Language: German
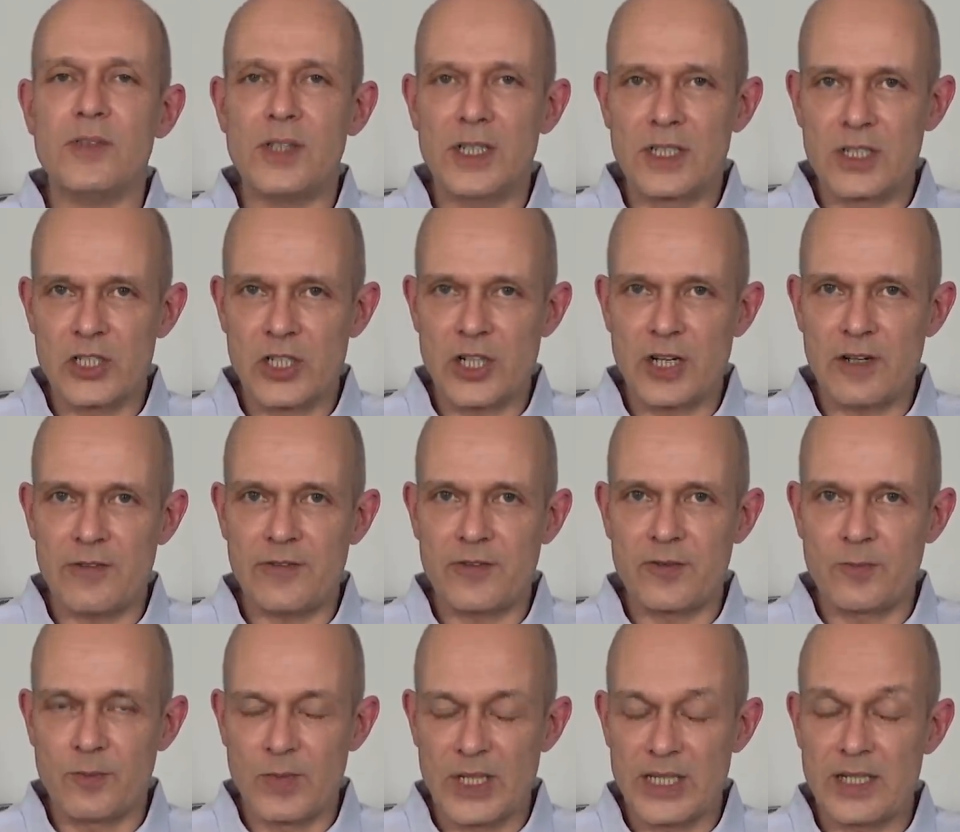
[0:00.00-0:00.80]

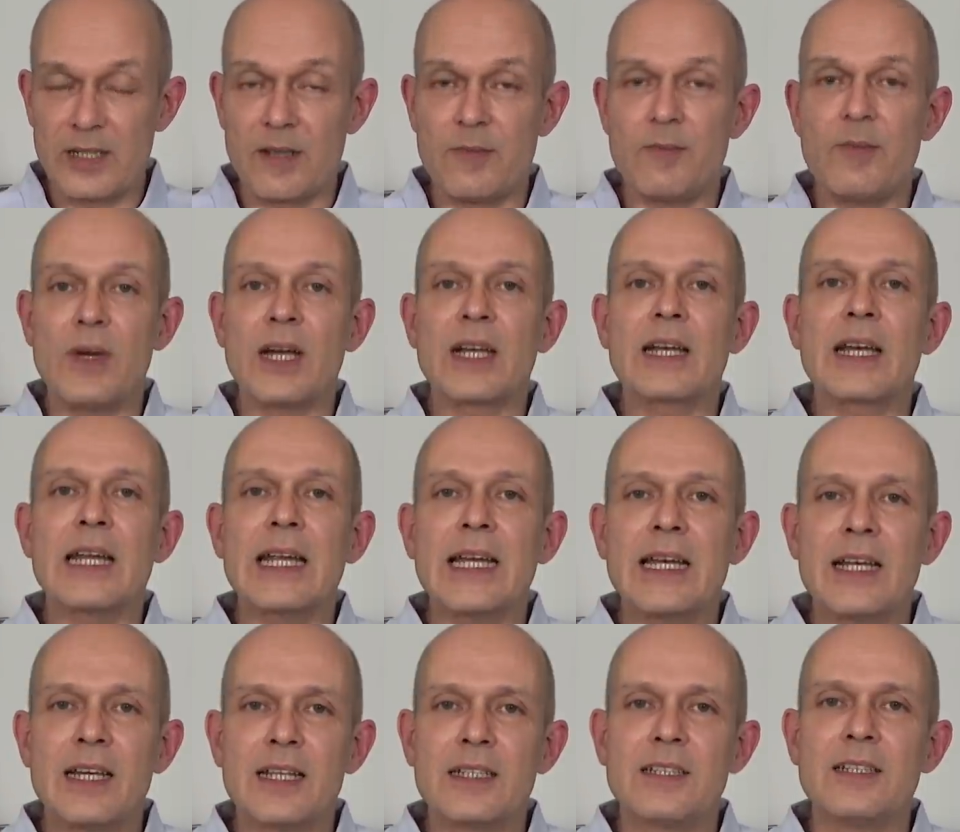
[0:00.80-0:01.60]
Wirtschaft mit einem
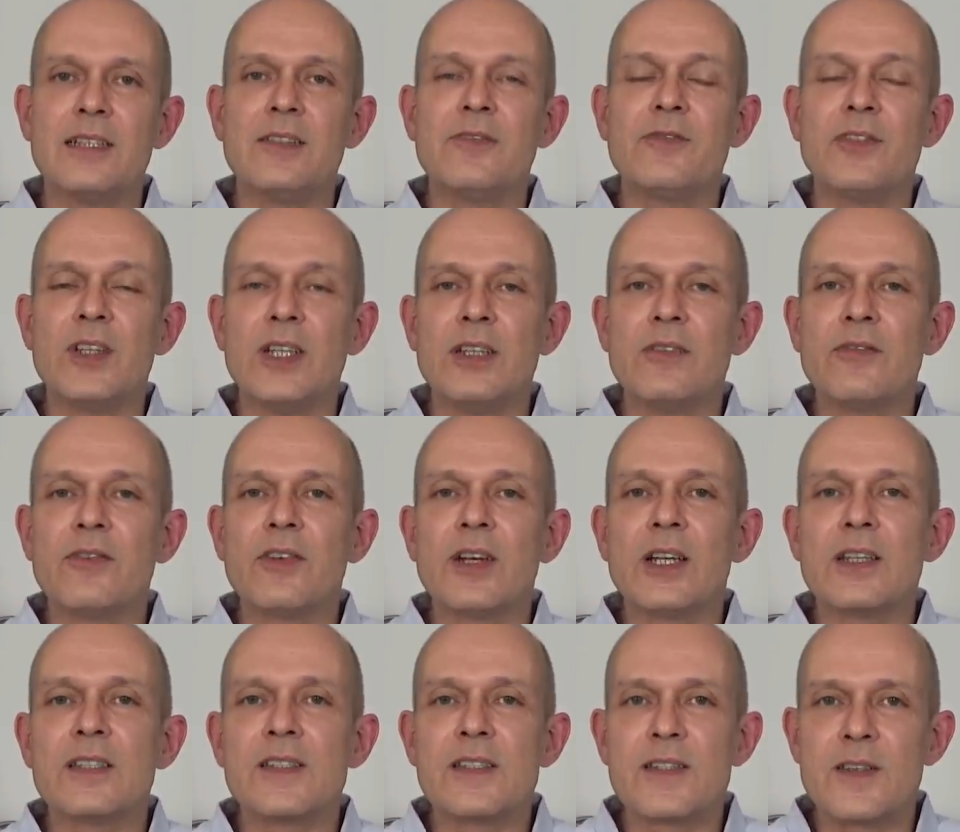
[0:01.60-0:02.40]
relativ
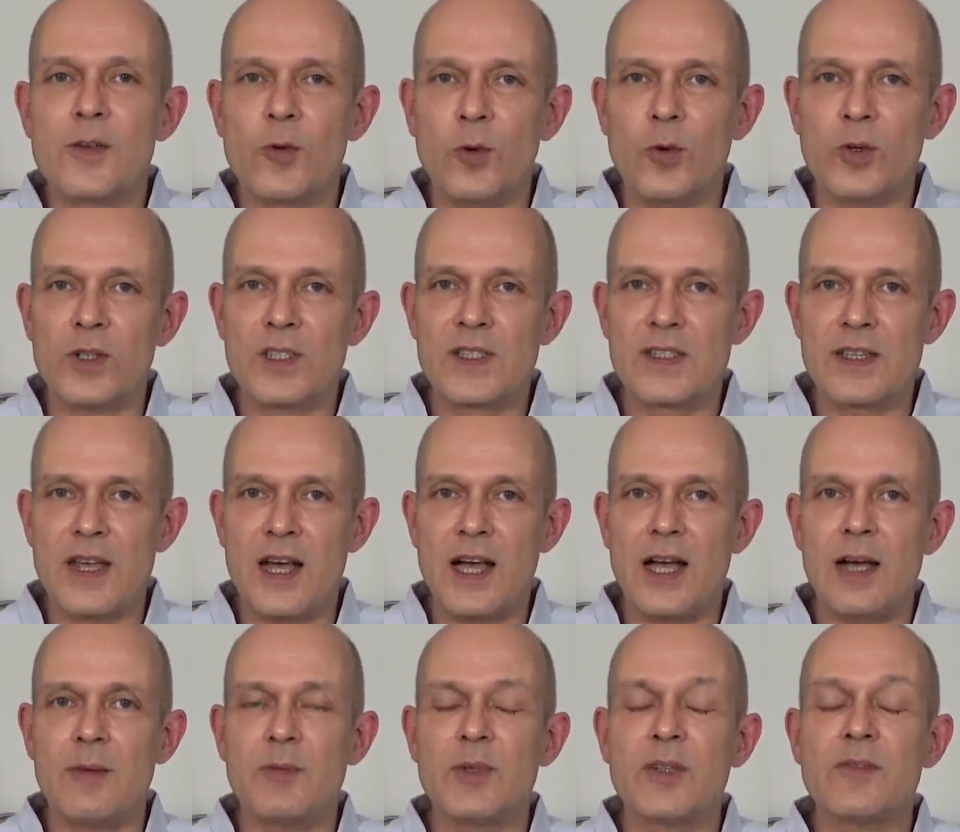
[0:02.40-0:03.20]

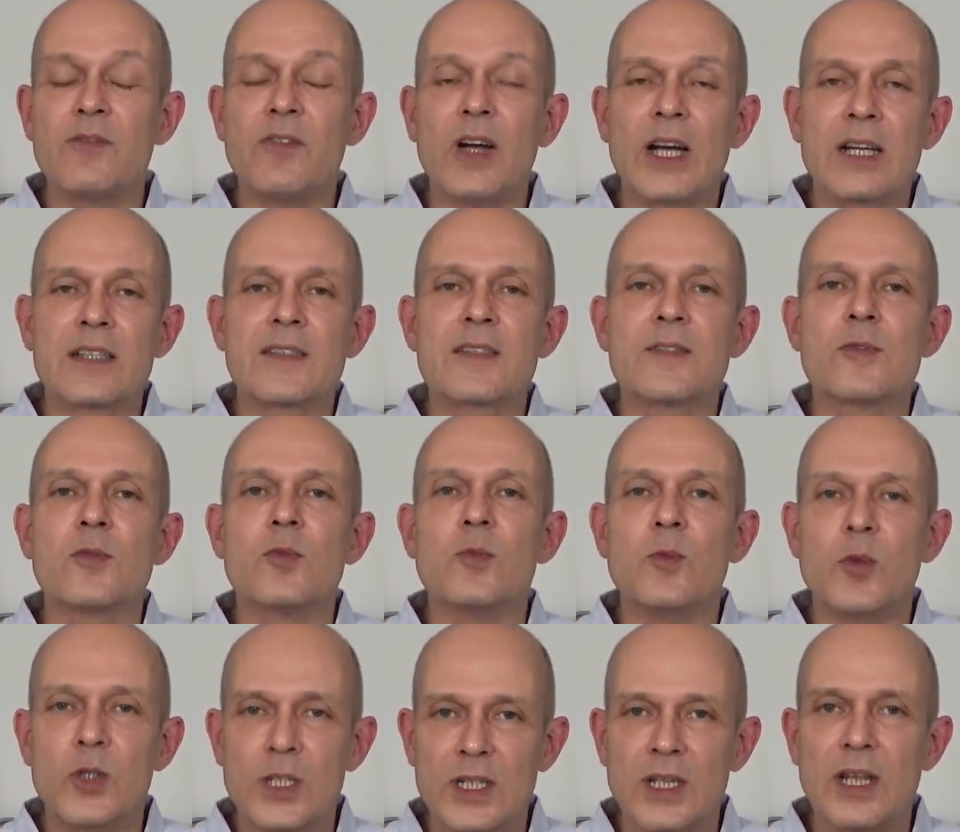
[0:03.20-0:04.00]
inflationsarmen
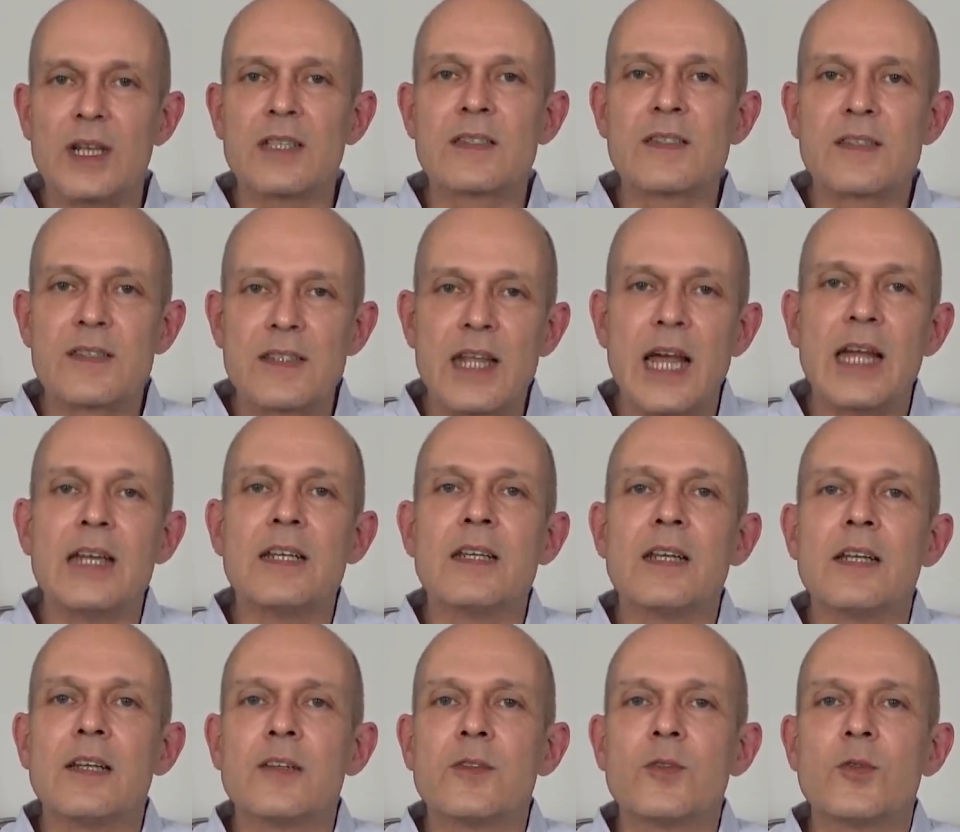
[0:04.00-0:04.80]
Wachstum und das
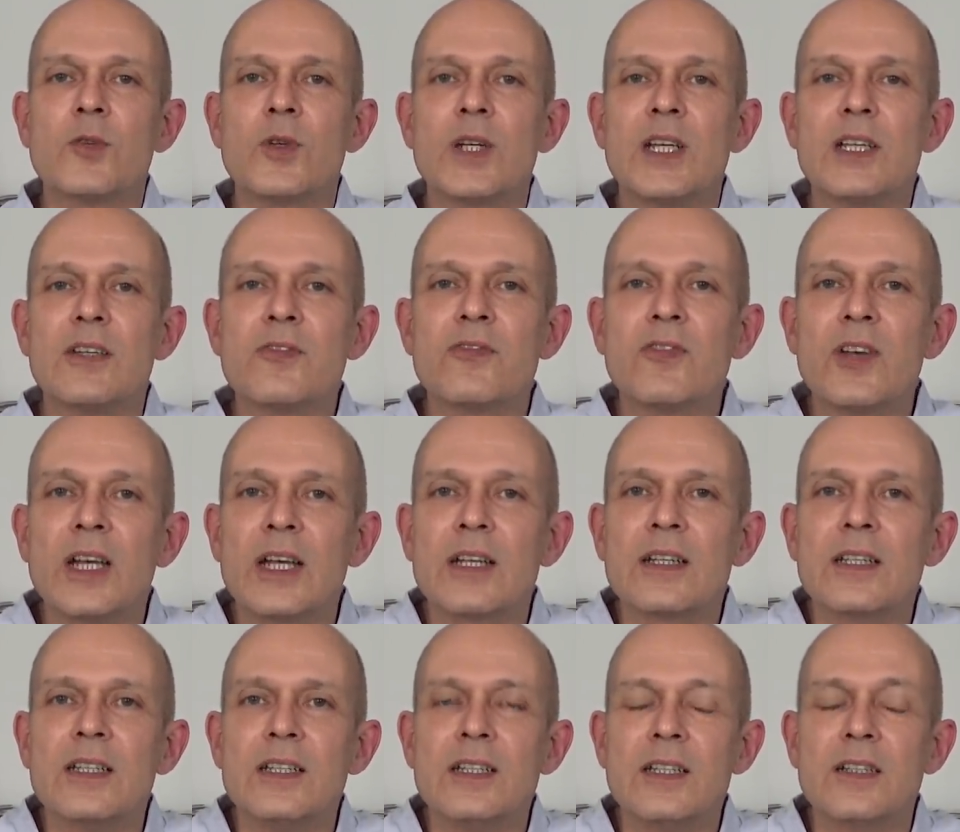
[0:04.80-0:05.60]
dann natürlich
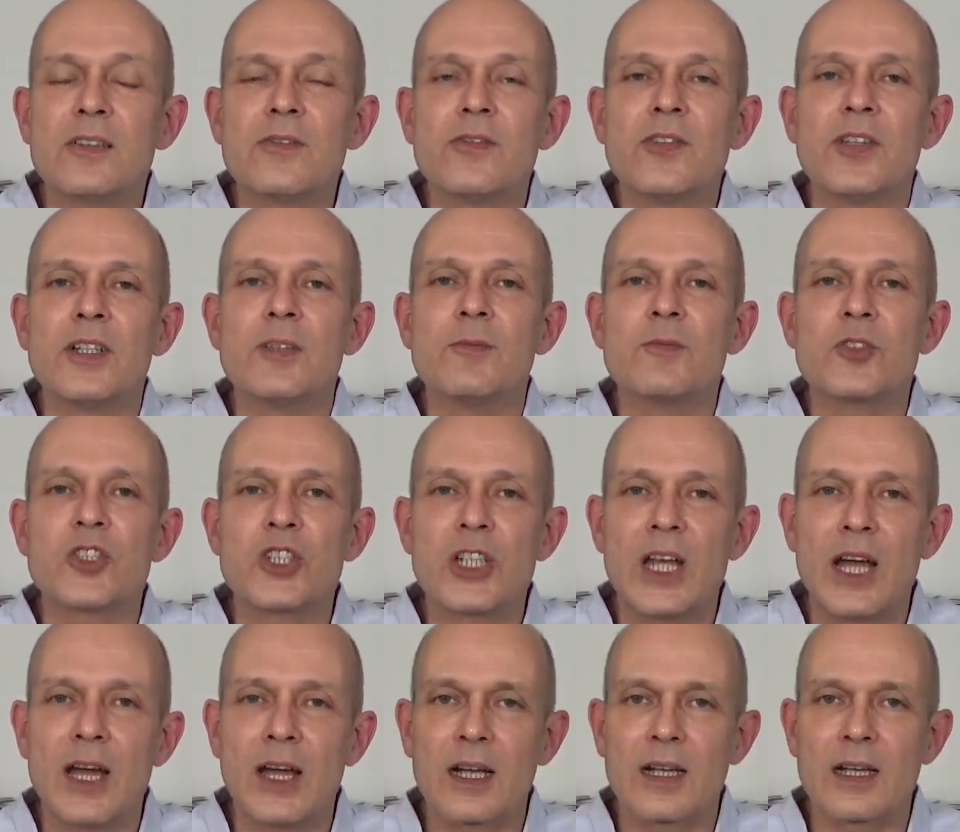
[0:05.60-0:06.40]
flankiert von einem
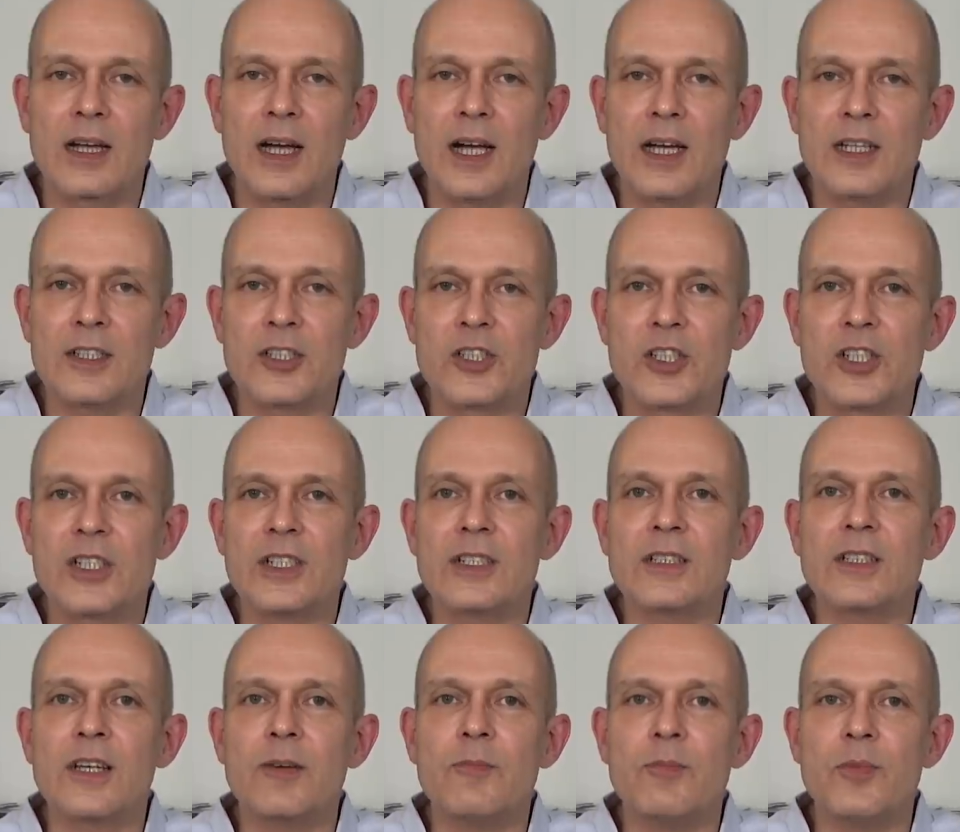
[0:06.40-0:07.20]
starken
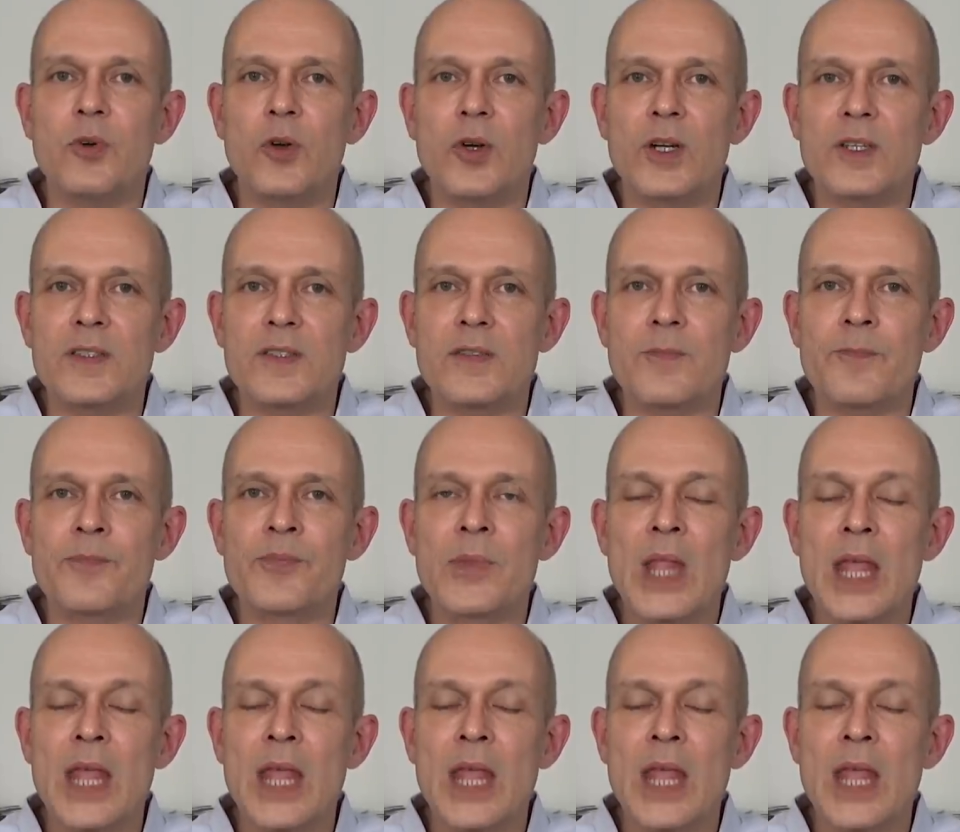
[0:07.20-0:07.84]
Anstieg der Börsen.